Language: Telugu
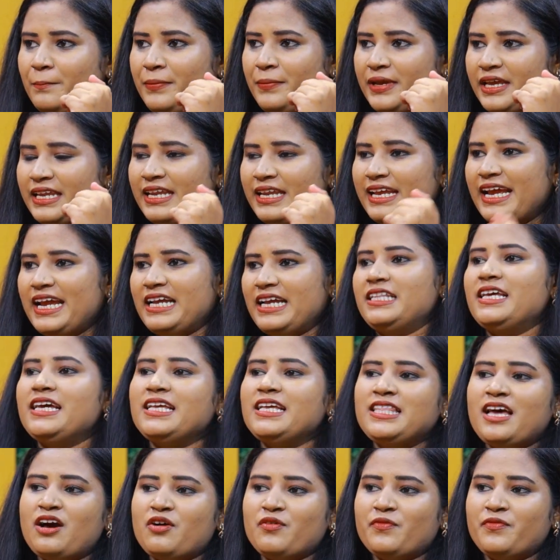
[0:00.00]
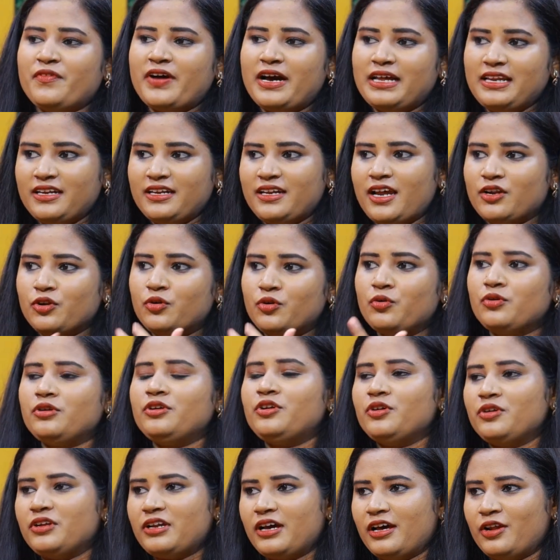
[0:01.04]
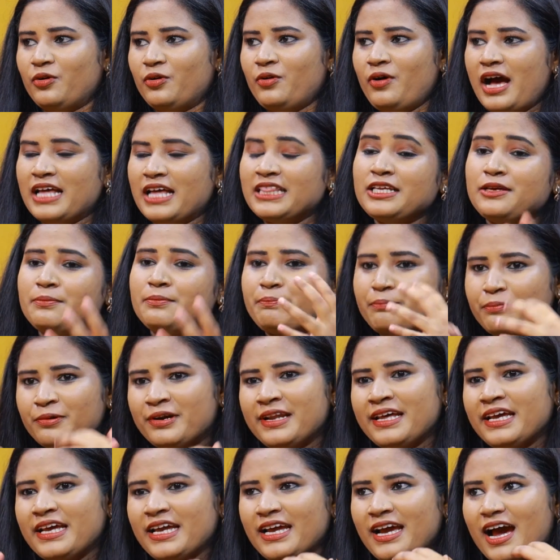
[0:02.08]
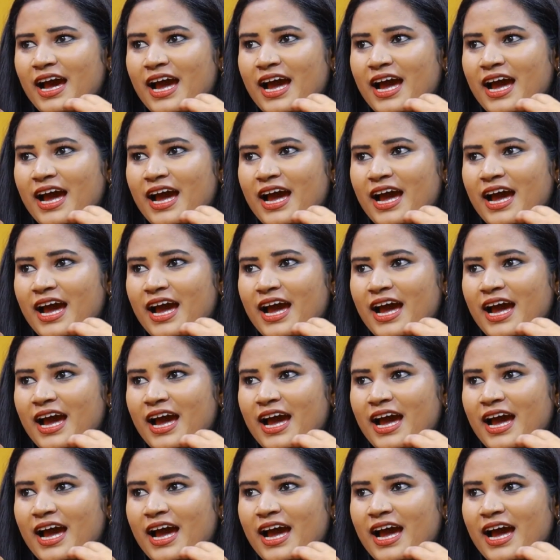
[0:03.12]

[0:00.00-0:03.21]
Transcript: మీరు ఏదైతే అవ్వాలని అనుకుంటున్నారో అది ఇప్పుడే